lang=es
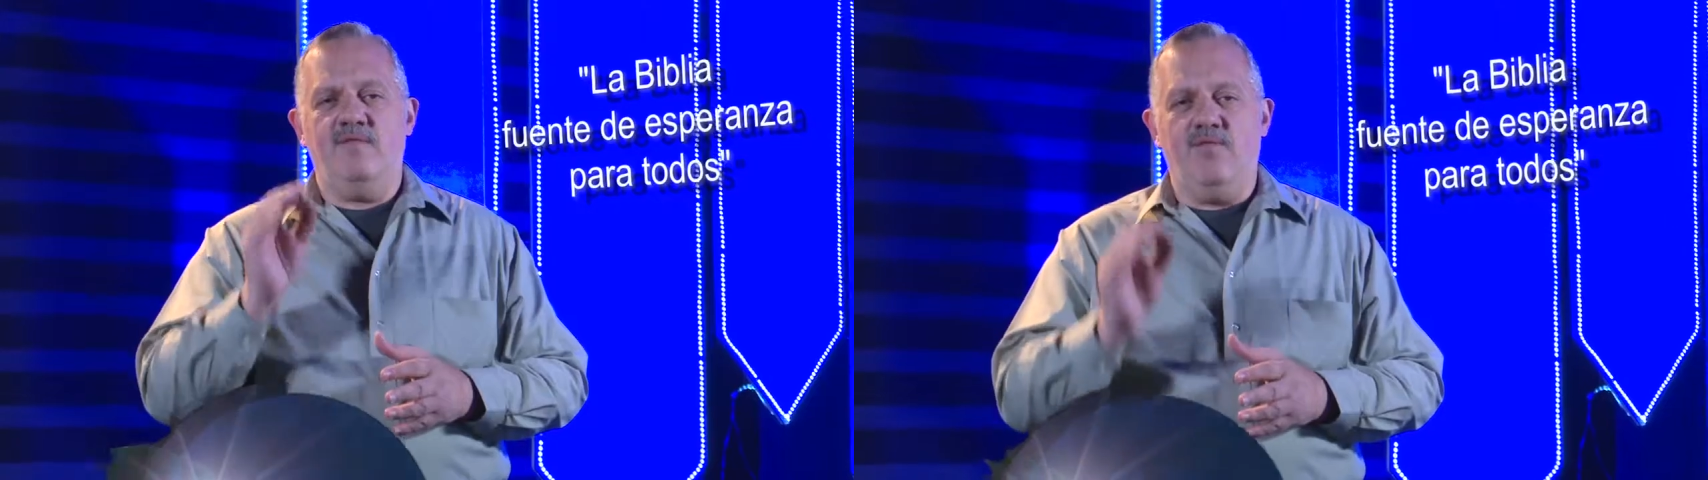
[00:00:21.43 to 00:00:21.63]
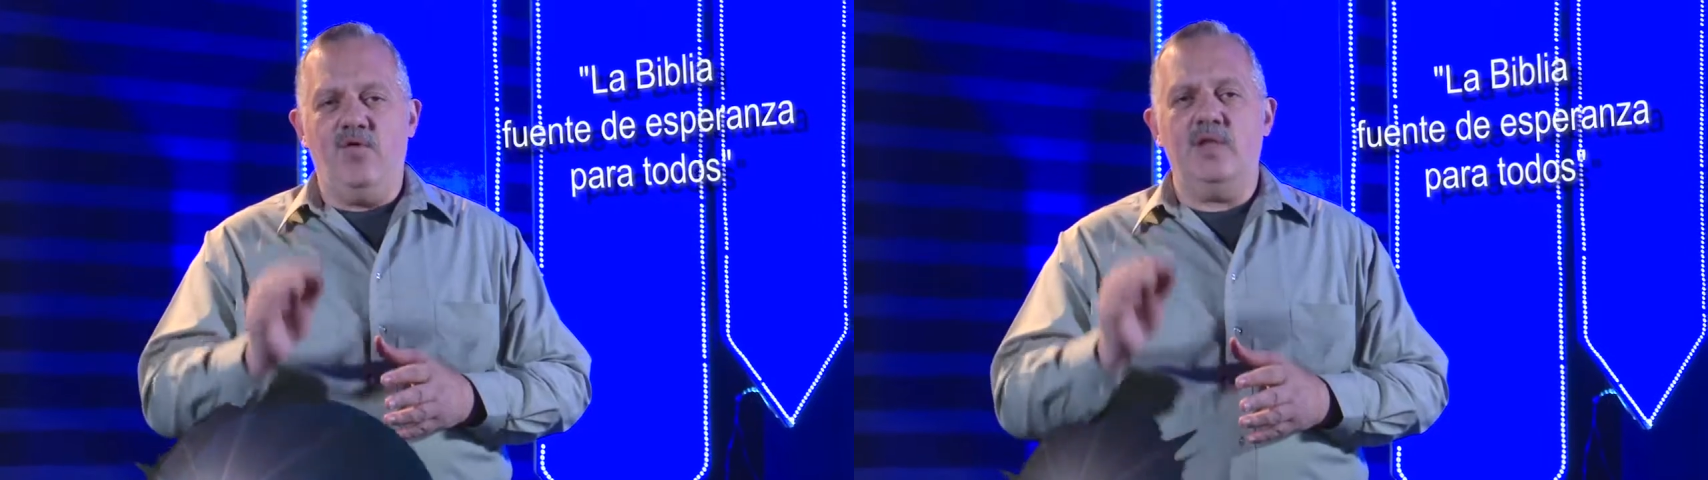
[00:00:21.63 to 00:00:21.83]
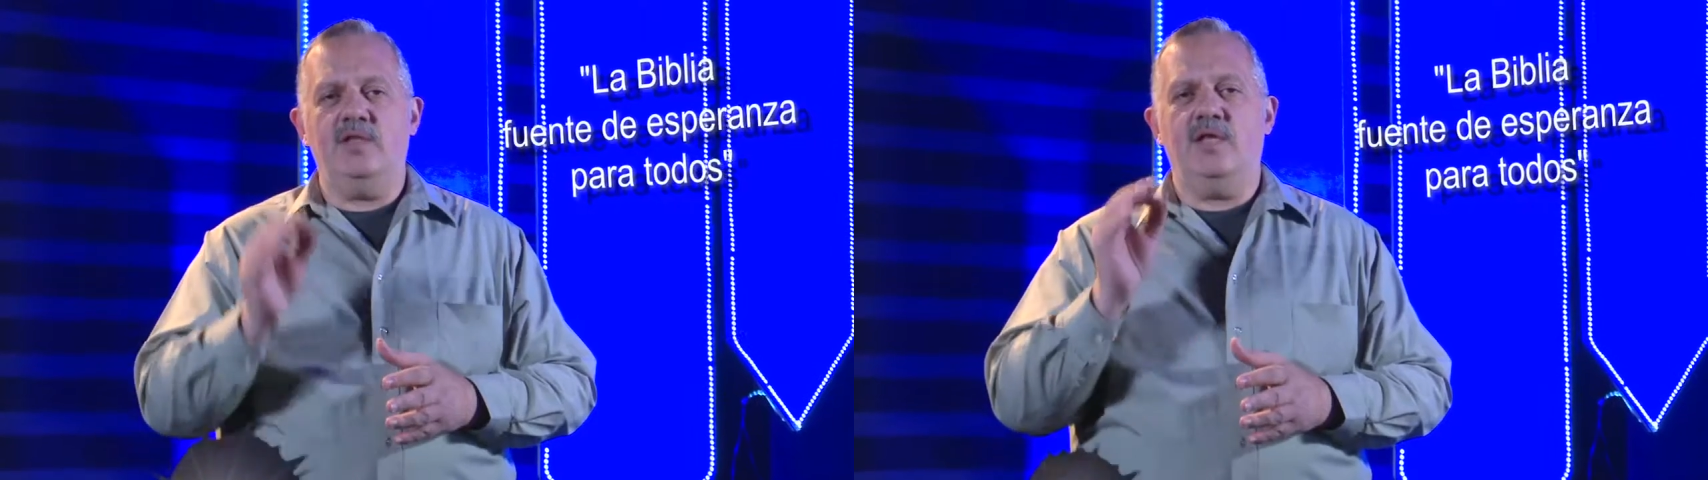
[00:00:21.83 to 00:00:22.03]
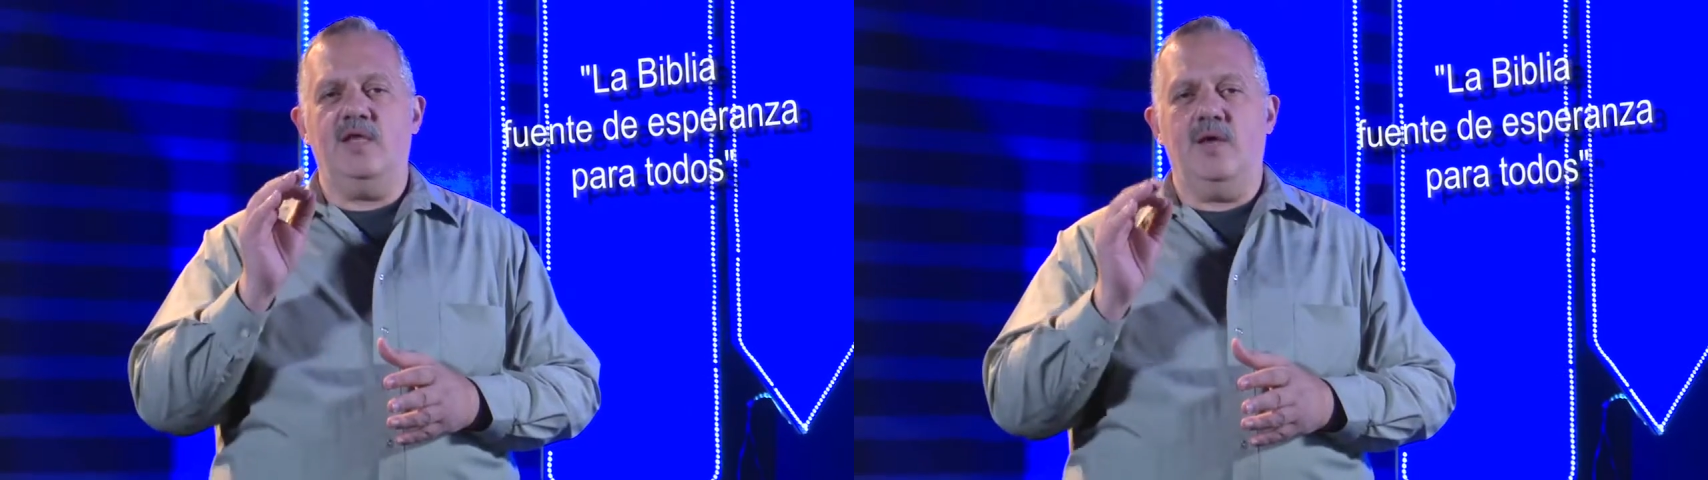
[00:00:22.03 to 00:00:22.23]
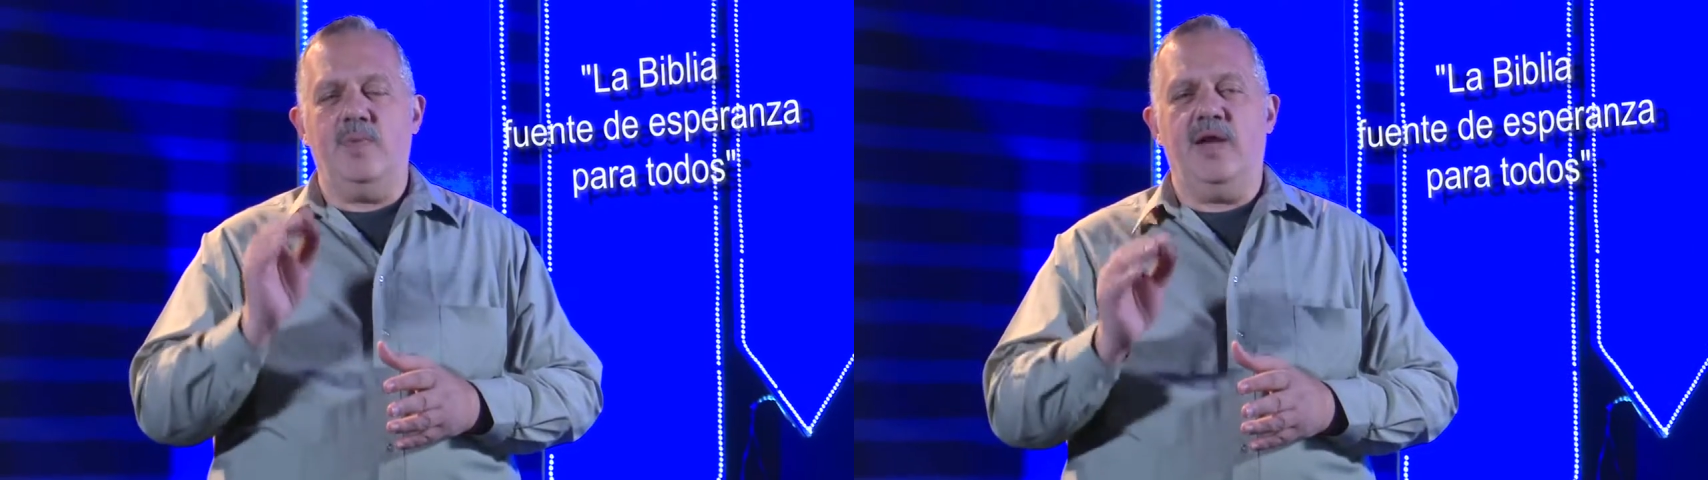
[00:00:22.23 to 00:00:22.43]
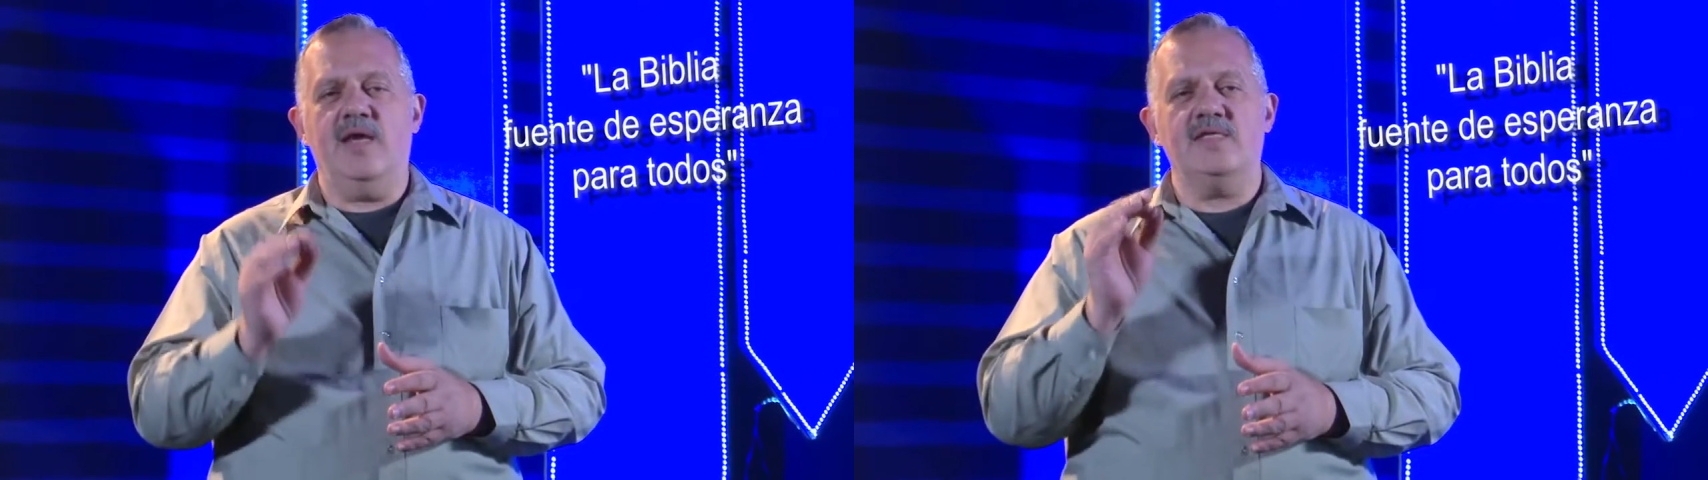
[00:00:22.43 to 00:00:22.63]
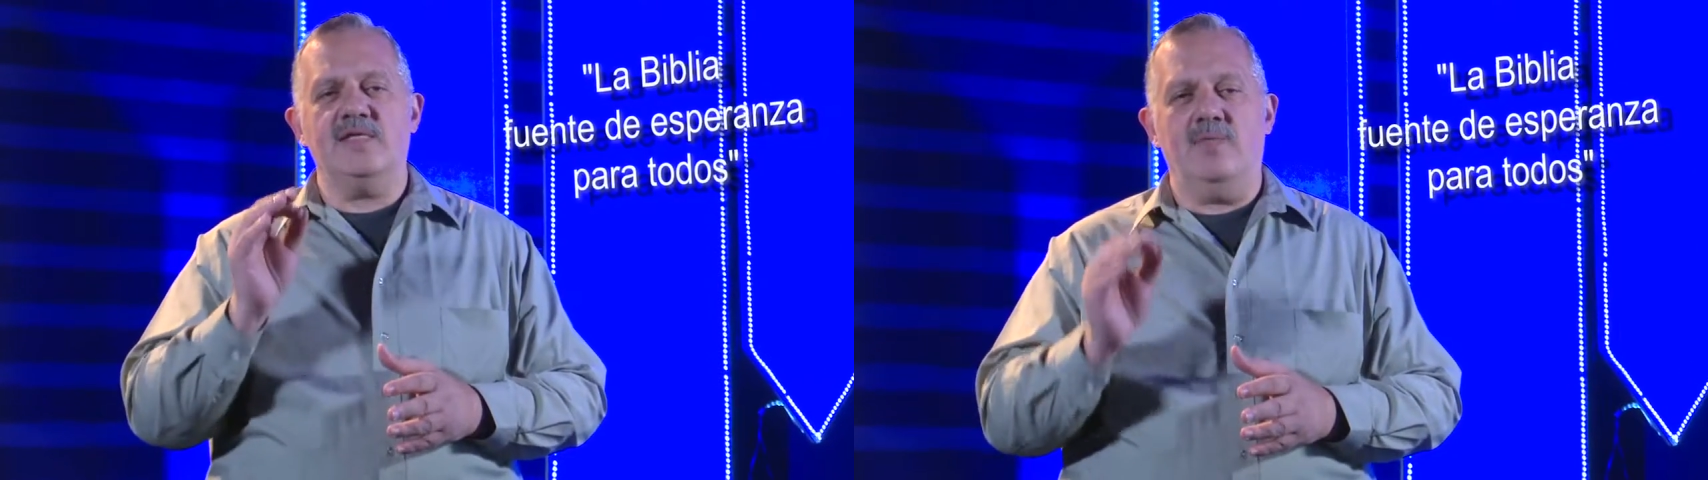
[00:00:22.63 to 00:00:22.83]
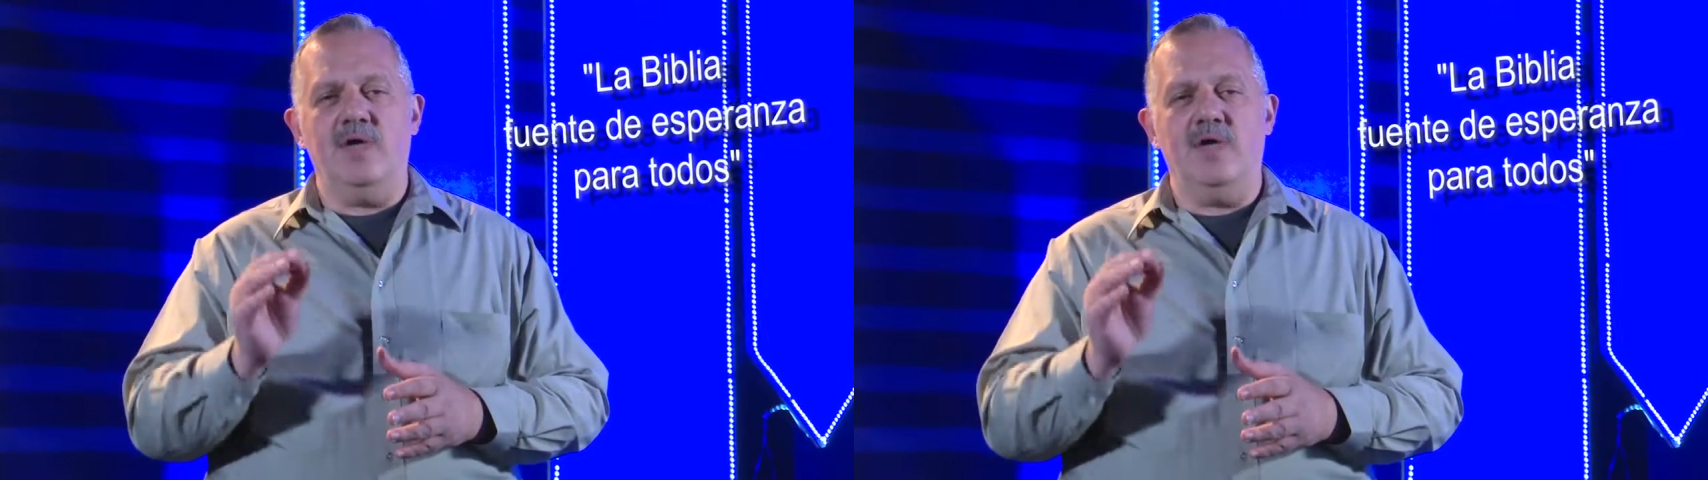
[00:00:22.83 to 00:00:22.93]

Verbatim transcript: fuente de esperanza